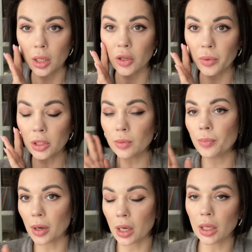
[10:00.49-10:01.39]
И, в принципе,
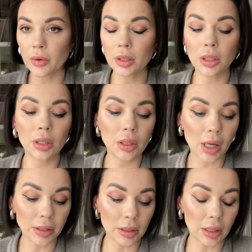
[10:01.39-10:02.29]
пока, наверное, не
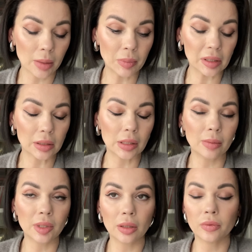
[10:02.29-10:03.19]
надо торопиться с
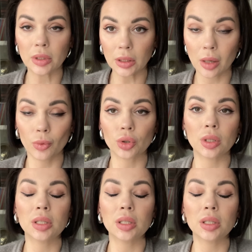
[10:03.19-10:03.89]
этим делом. Всегда можно